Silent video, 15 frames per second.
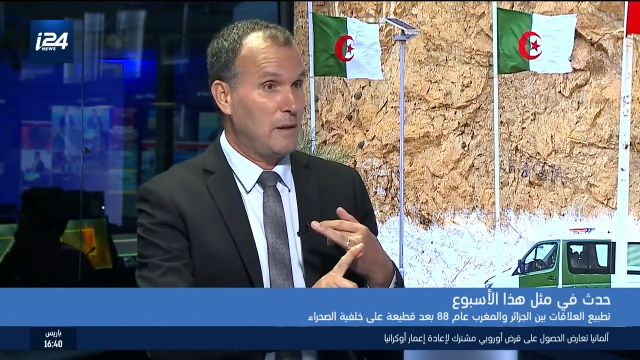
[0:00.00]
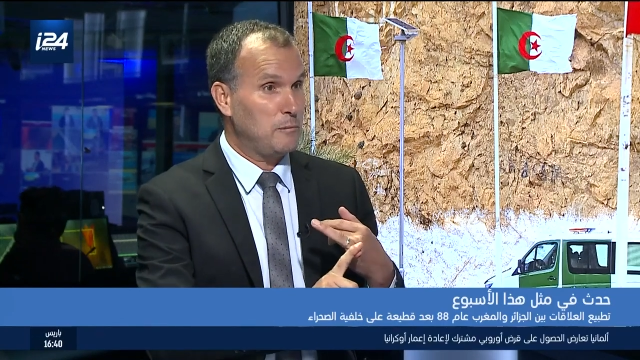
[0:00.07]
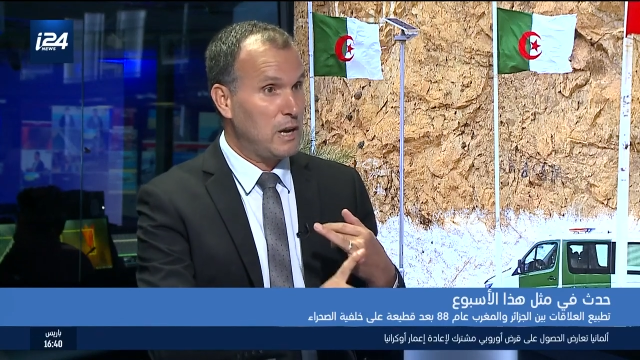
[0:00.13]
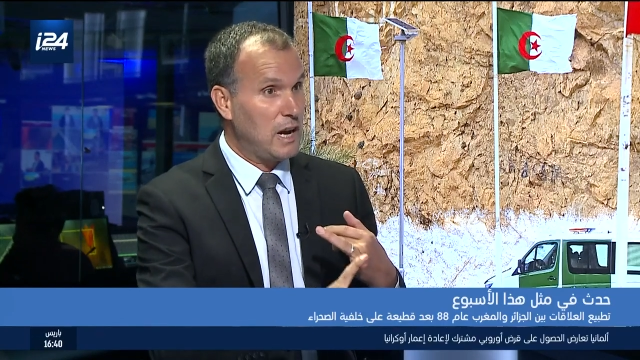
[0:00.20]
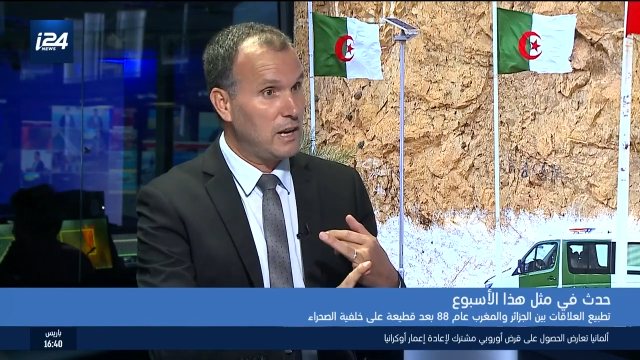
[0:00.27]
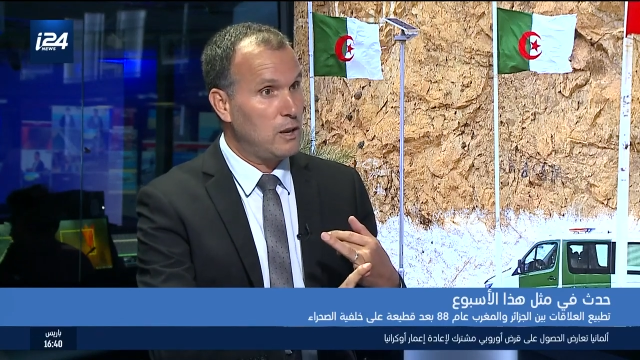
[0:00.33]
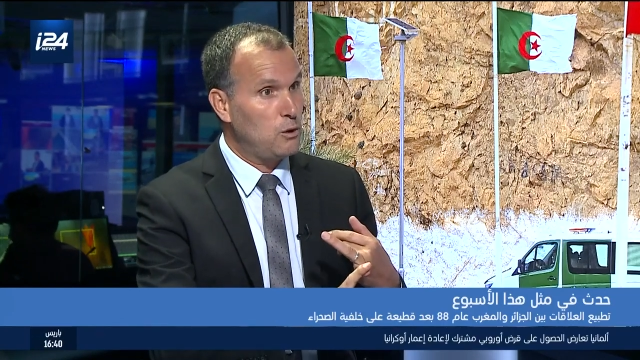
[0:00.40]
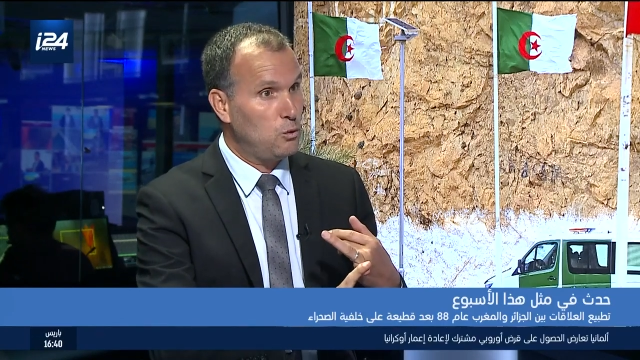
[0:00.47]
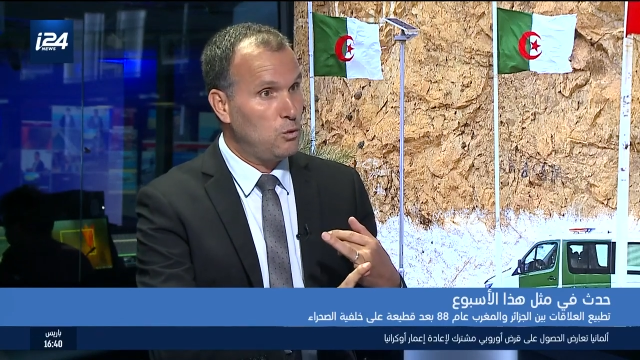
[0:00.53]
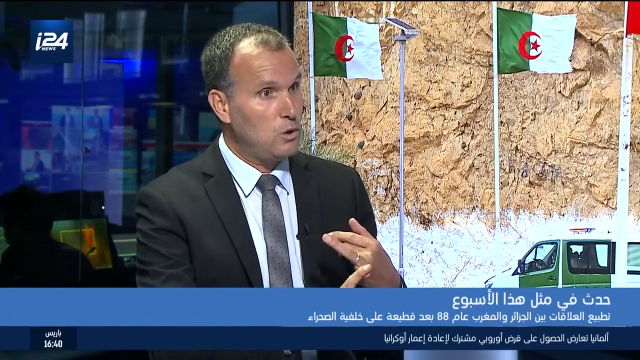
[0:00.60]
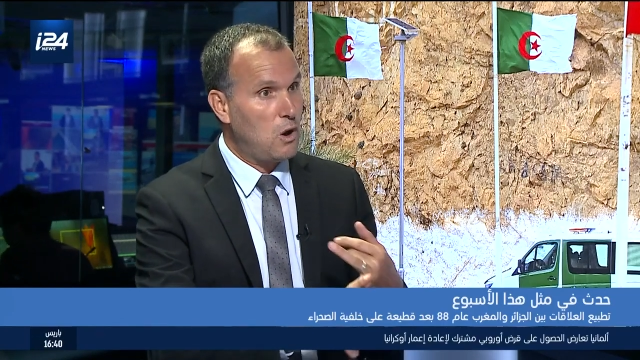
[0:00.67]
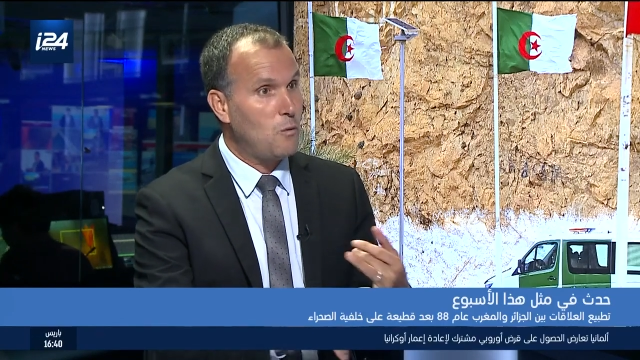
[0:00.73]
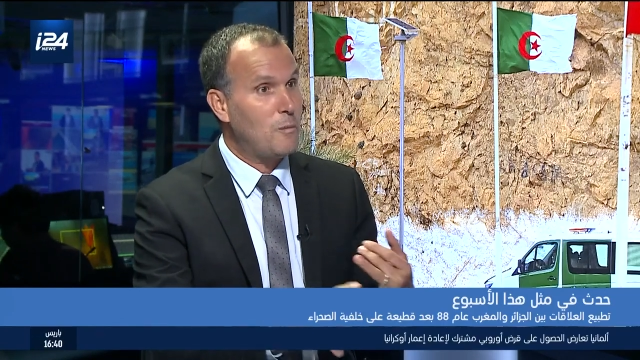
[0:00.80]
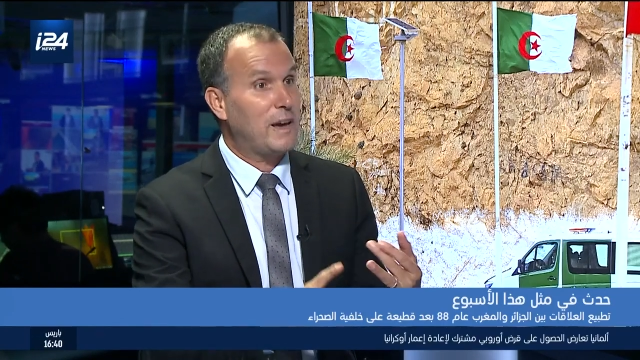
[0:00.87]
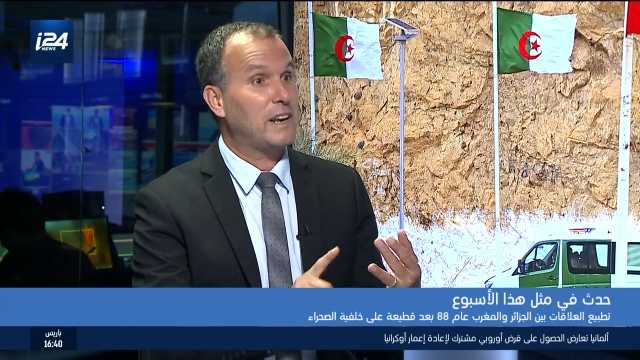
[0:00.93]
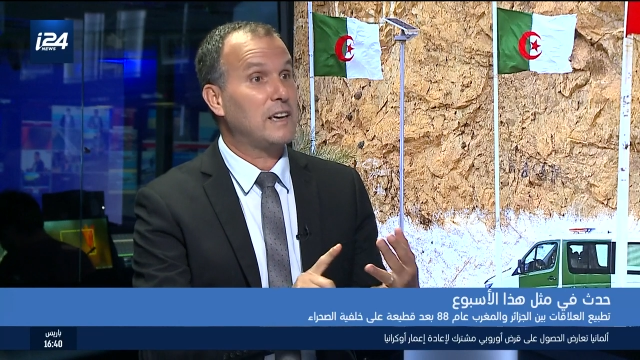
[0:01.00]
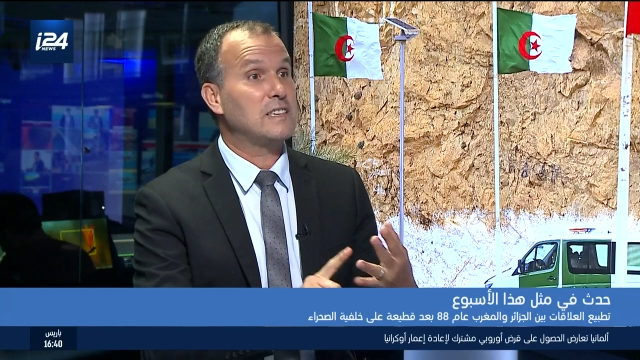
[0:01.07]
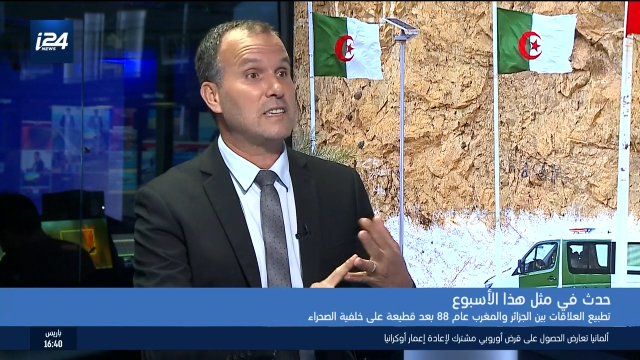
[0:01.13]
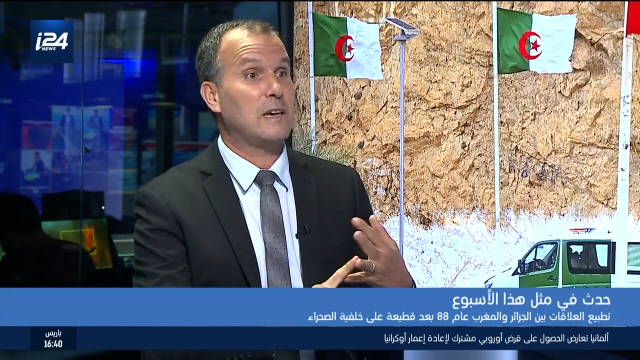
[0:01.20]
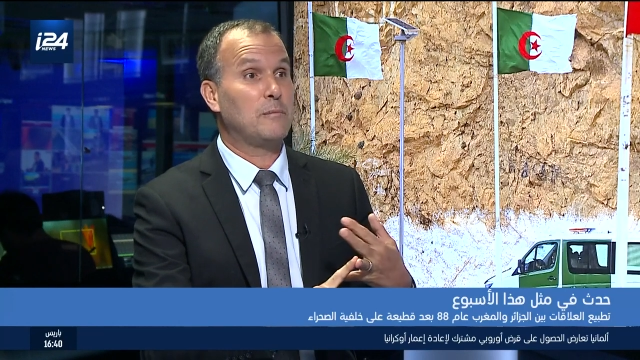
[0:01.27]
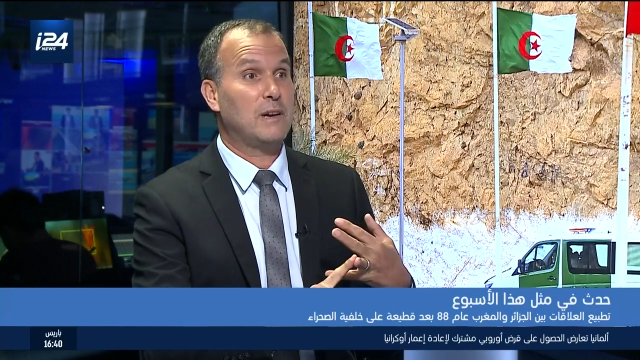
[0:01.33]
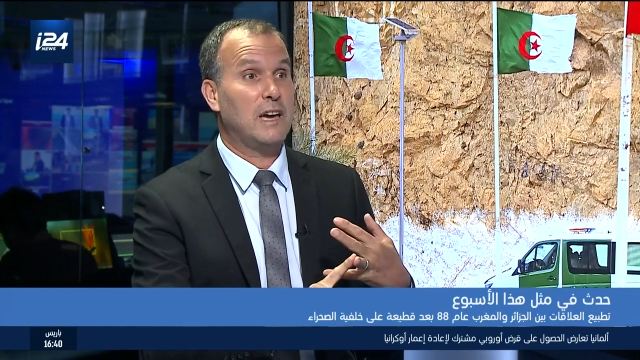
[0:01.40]
أمقالة الأولى
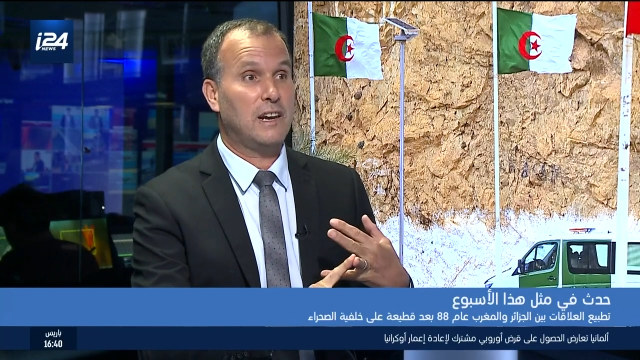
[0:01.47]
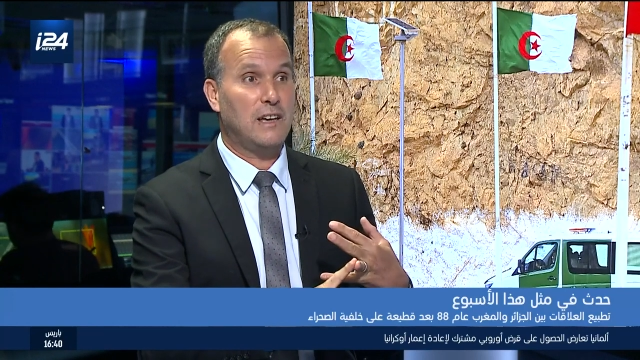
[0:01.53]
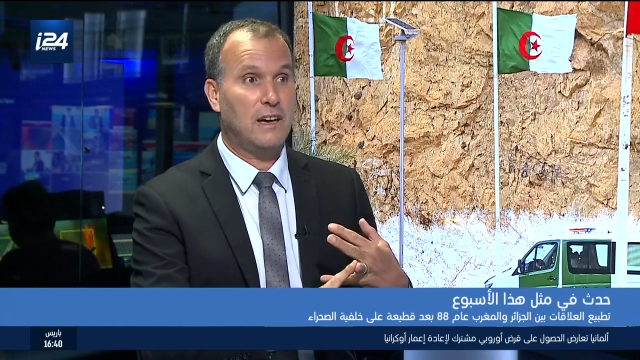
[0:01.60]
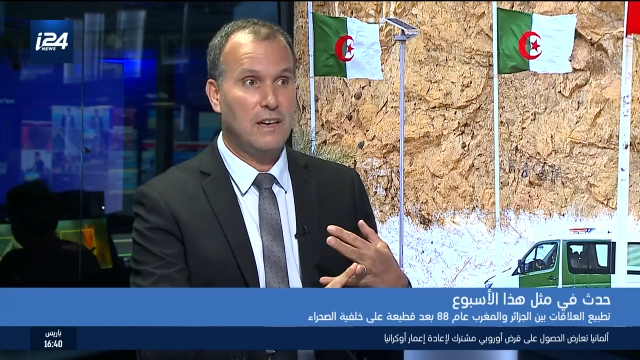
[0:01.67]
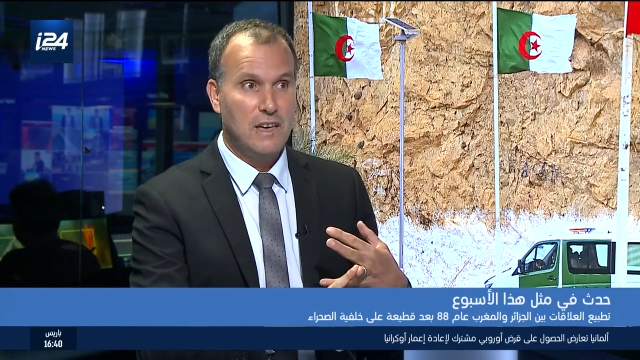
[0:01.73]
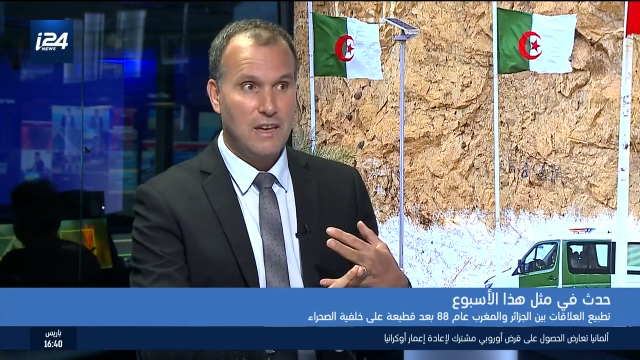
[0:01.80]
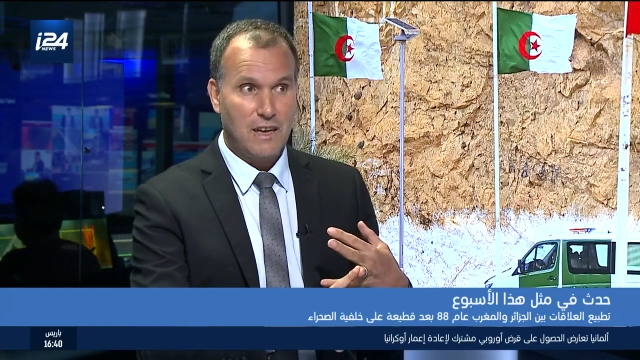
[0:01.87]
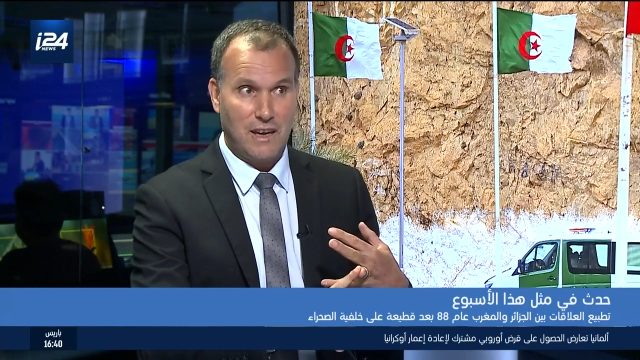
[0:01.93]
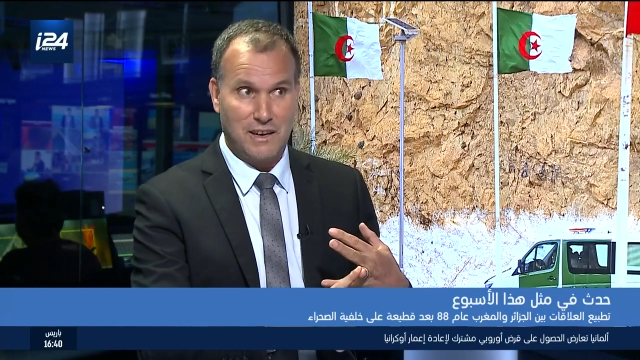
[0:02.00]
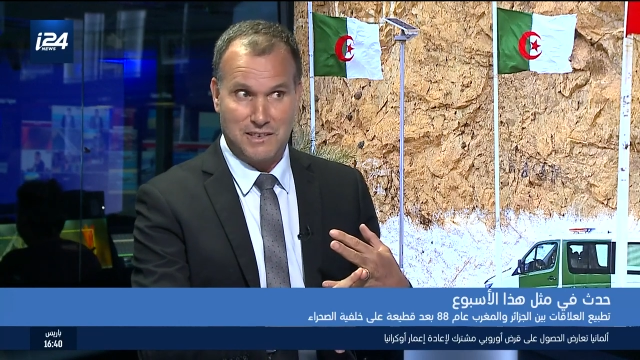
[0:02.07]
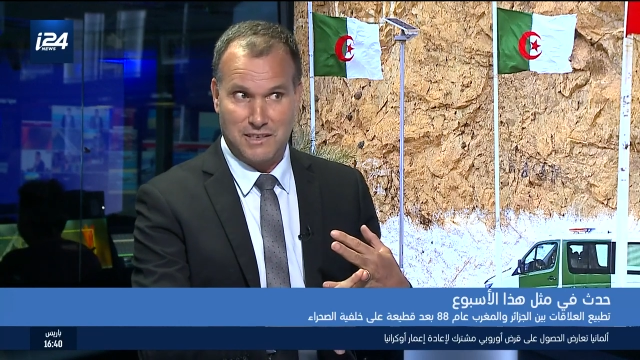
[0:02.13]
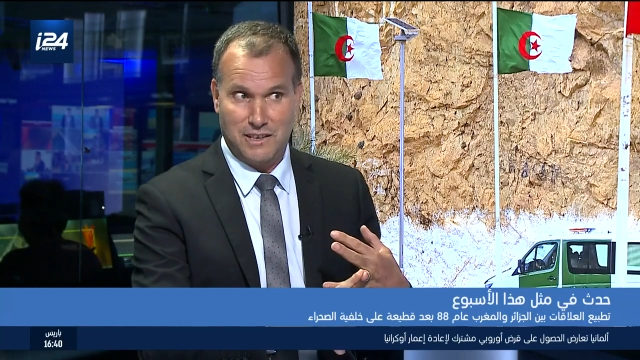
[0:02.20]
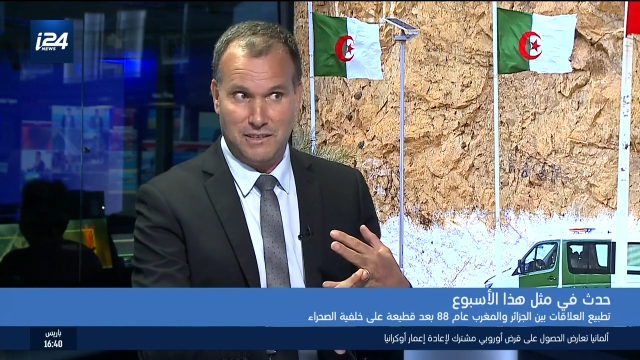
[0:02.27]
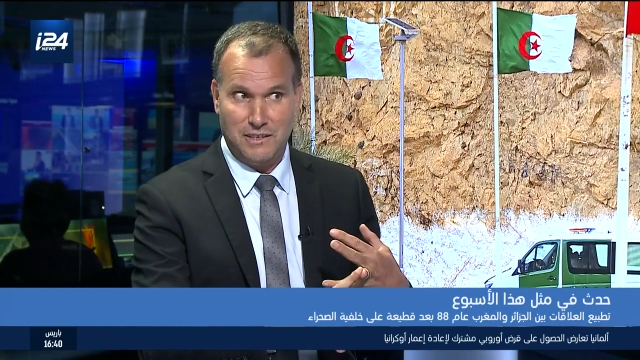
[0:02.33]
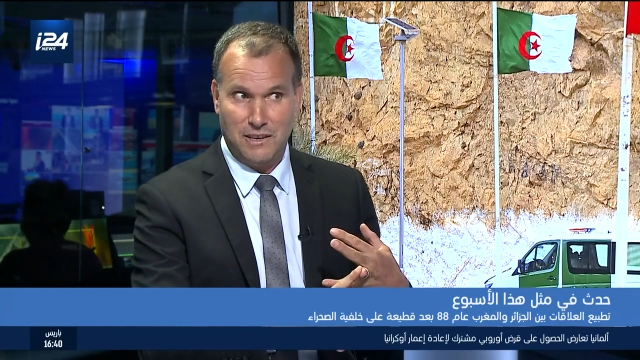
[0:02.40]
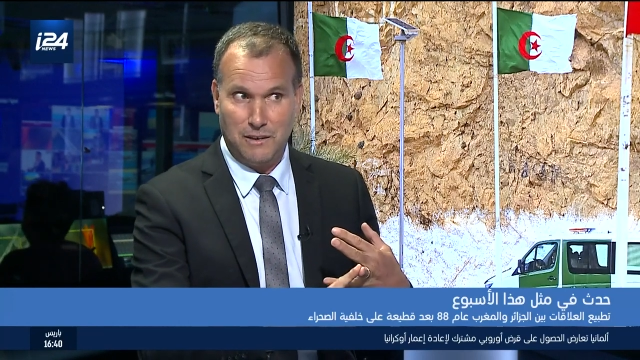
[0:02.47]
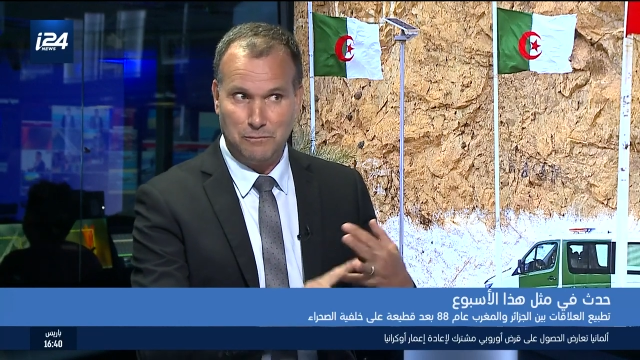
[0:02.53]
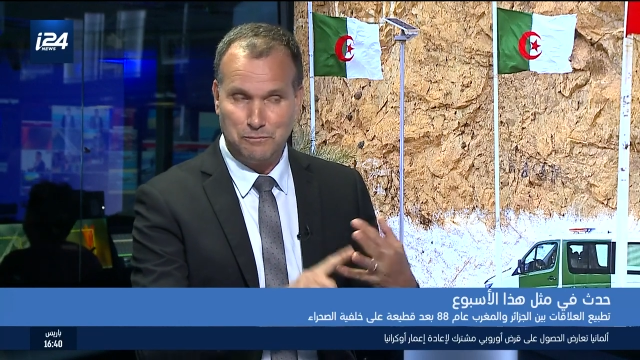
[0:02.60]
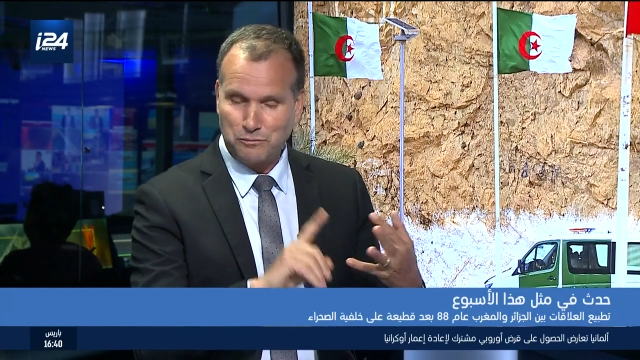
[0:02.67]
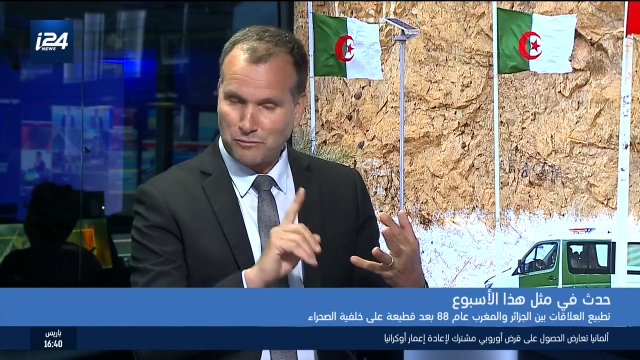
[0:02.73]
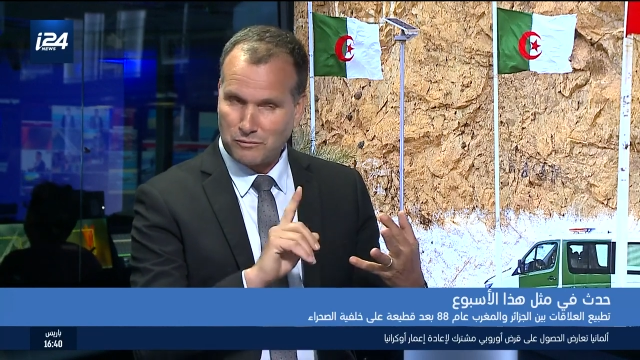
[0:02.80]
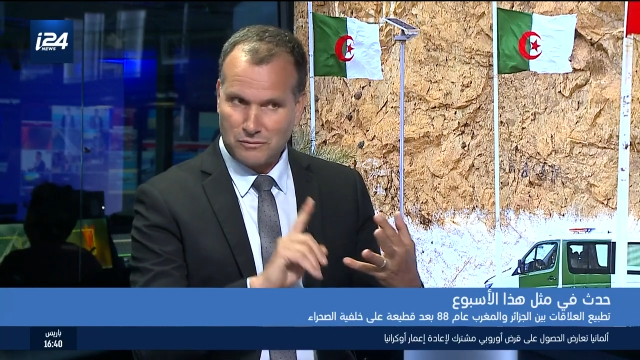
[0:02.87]
ومعركة أمقالة الثانية